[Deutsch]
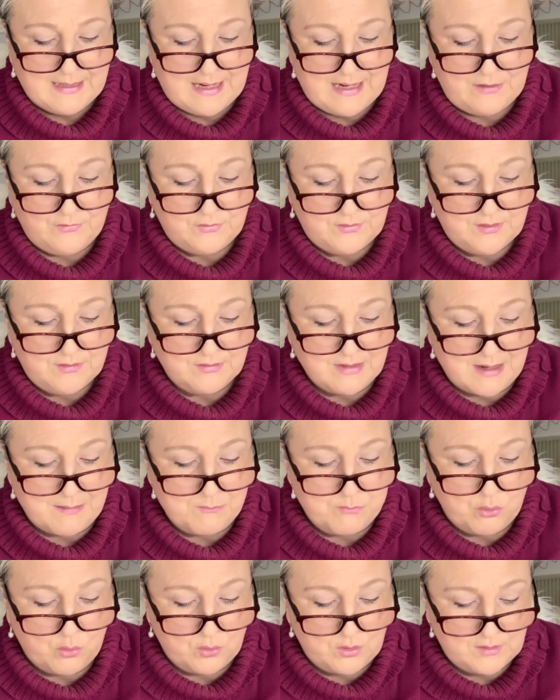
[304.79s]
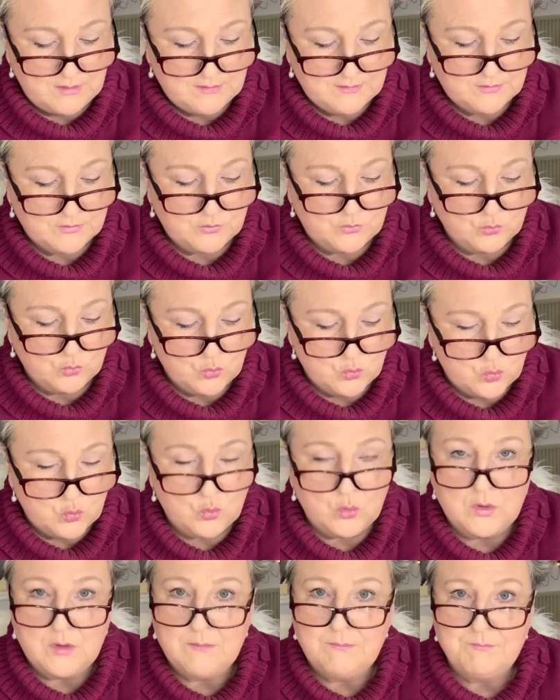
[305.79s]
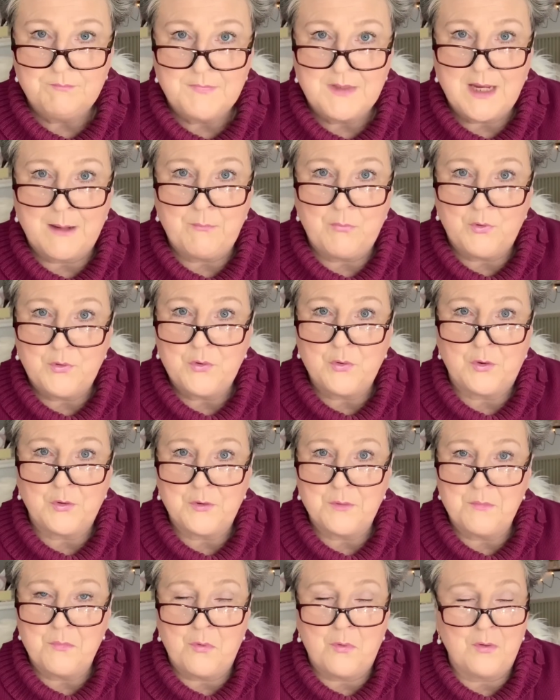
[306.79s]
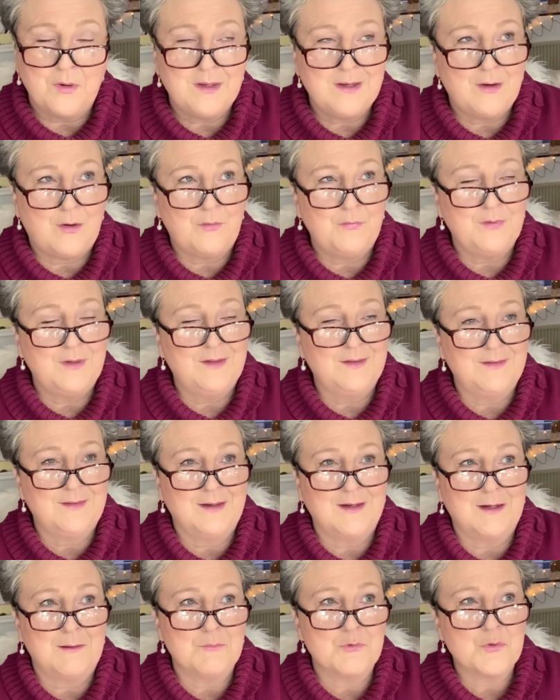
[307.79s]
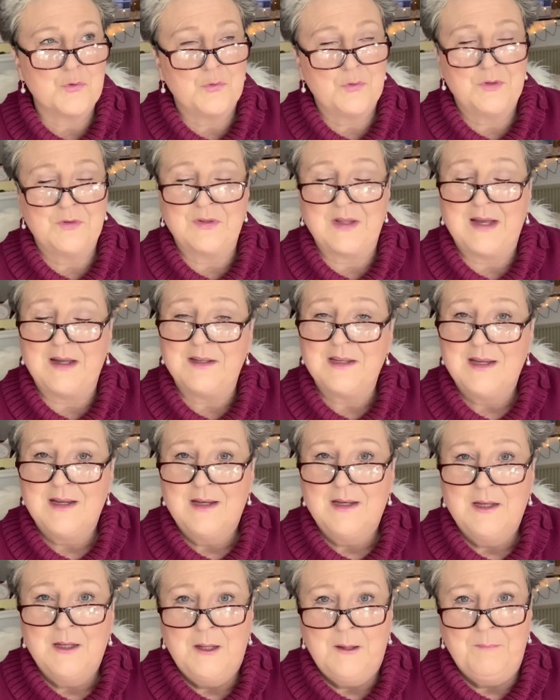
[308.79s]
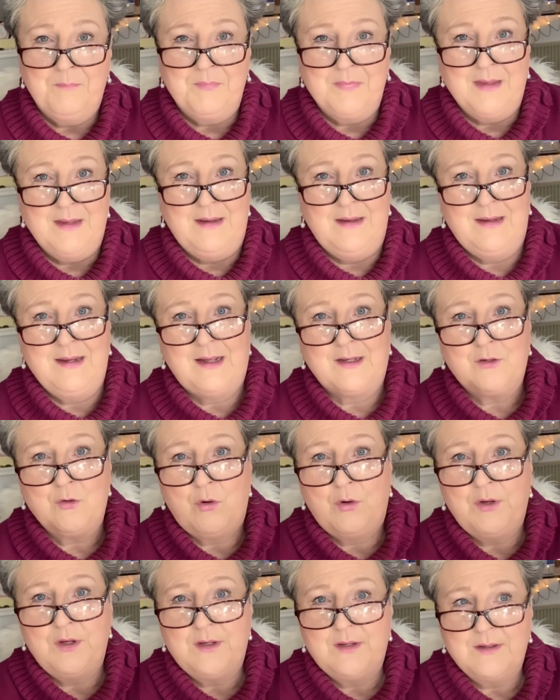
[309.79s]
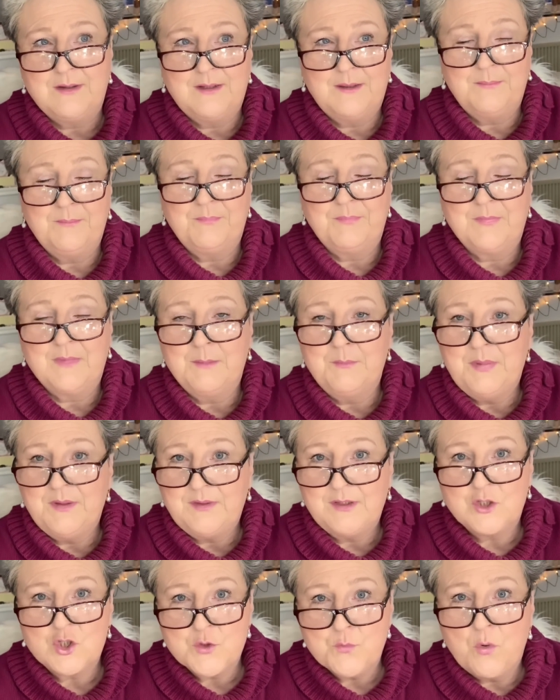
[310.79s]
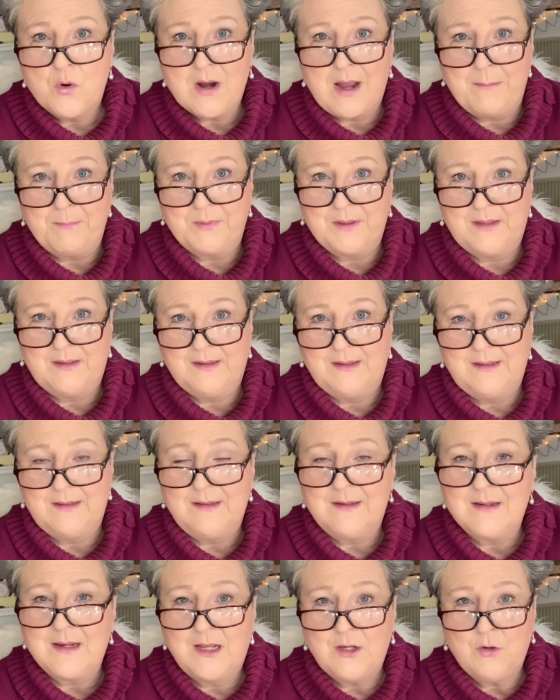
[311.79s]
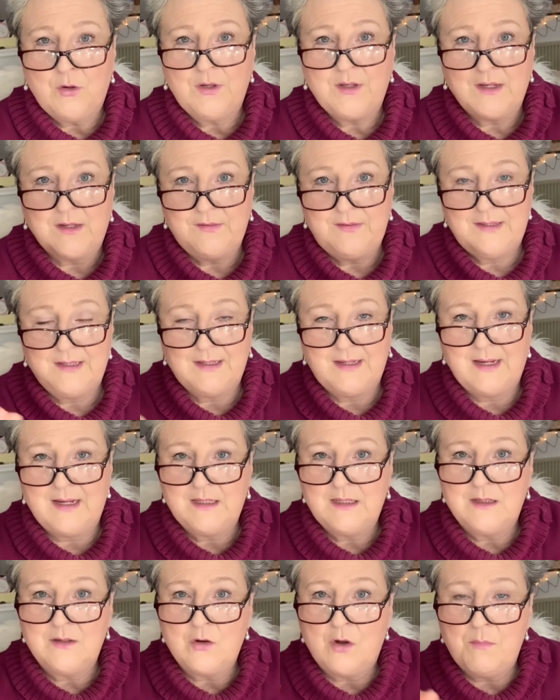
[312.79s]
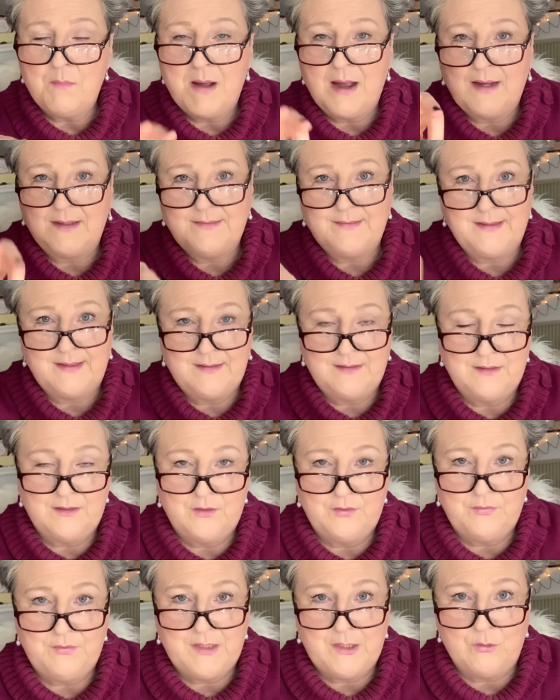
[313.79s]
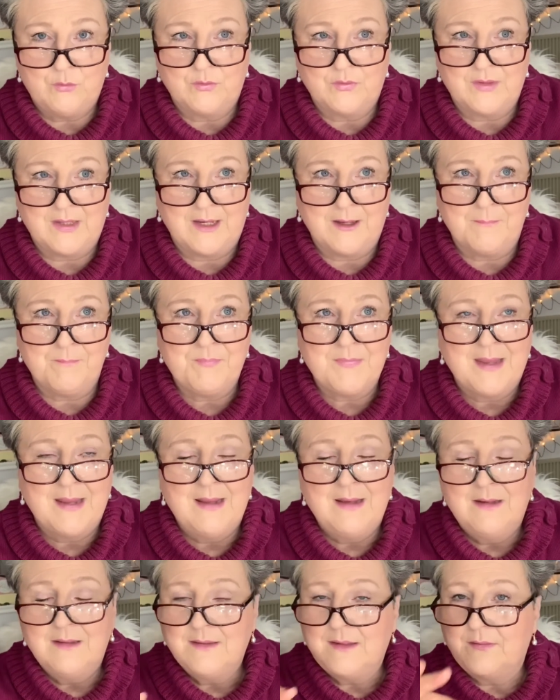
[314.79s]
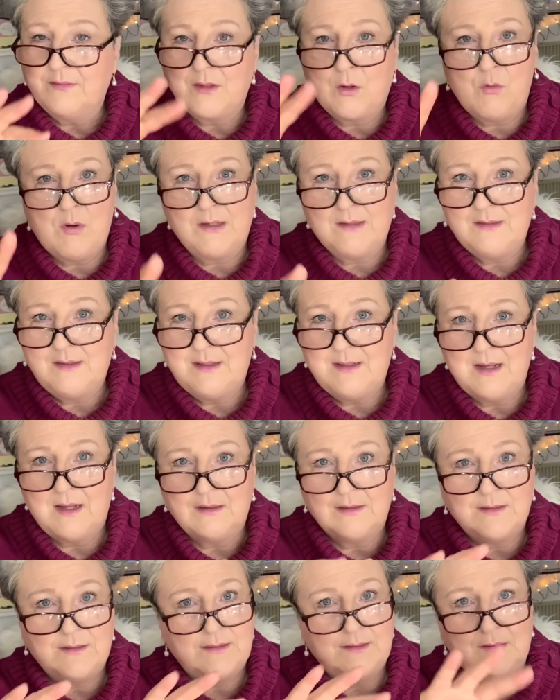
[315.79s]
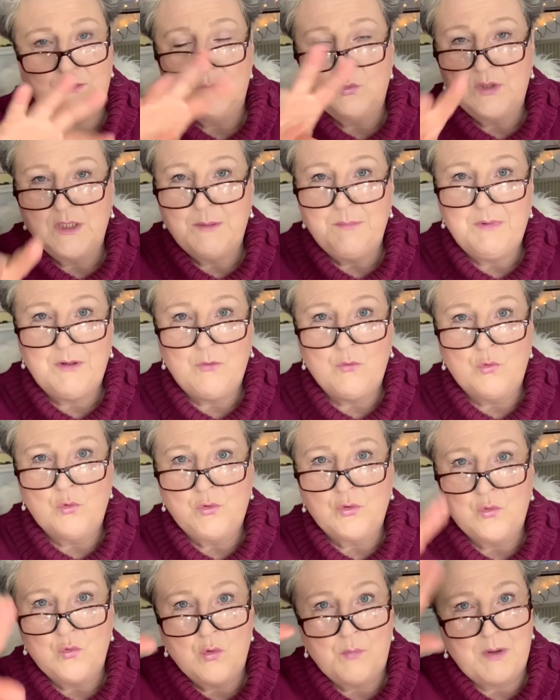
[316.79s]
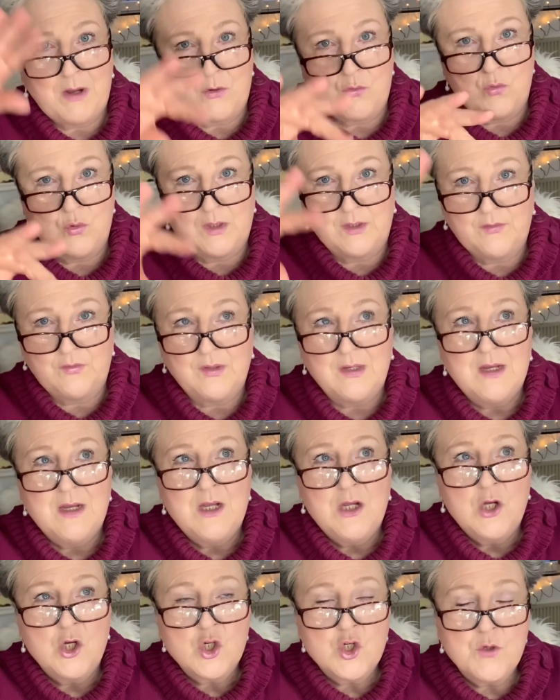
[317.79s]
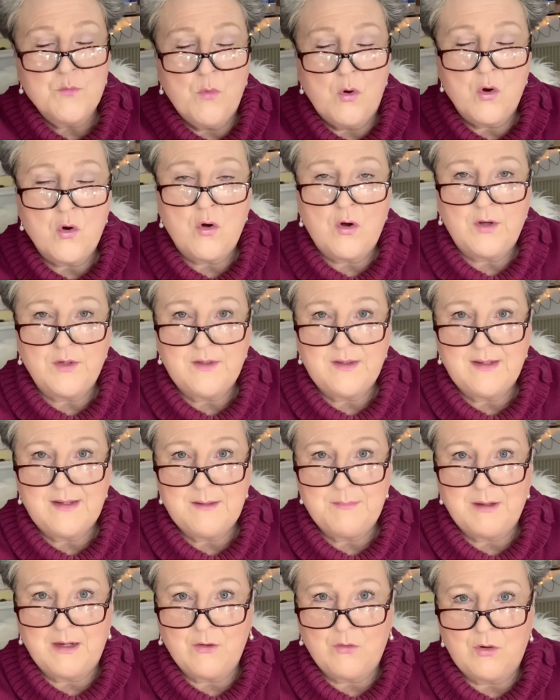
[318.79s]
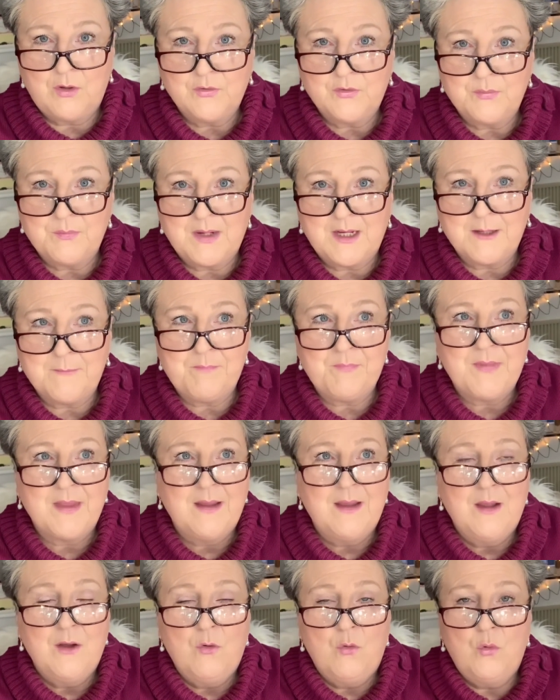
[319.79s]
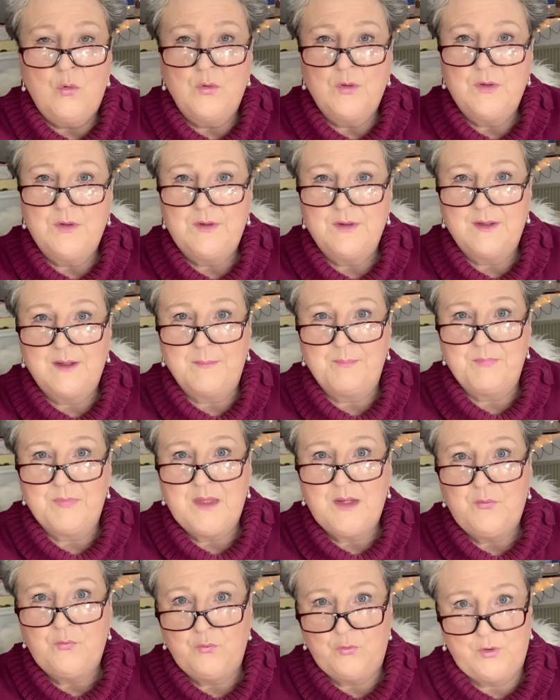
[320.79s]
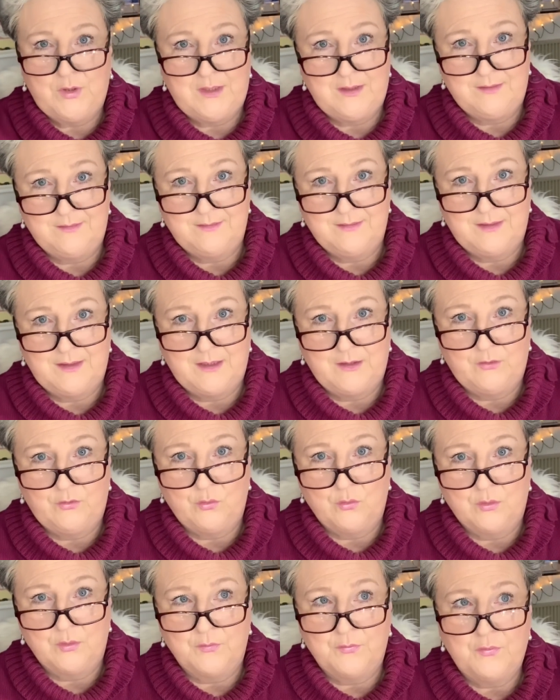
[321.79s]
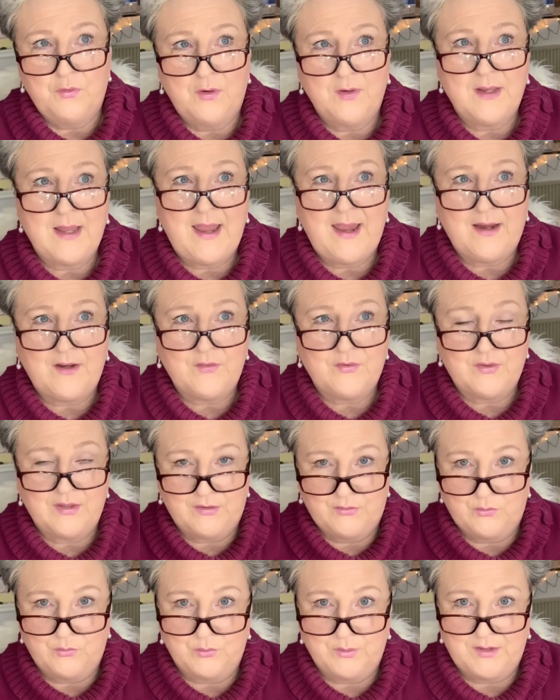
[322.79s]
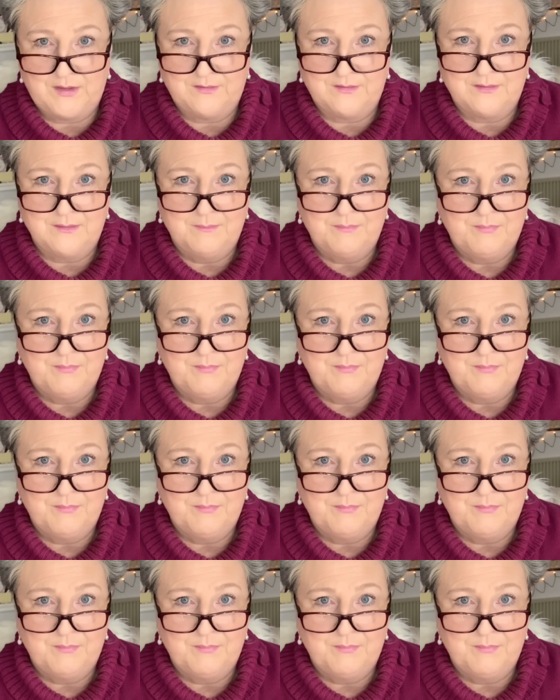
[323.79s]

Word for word: Also diese Ampullen sind so cool. Ich habe euch heute Morgen ja auf Instagram schon gesagt, ich hatte euch ähm, ein bisschen Schmuck abgedreht. Ich kann euch das hier gerne nochmal ans Ende des Videos hängen. Das dauert nicht lange, ist nur eine Minute. Nur mal kurz Schmuckrondell bei Rossmann und ähm, die Frühlingsedition von Accessories.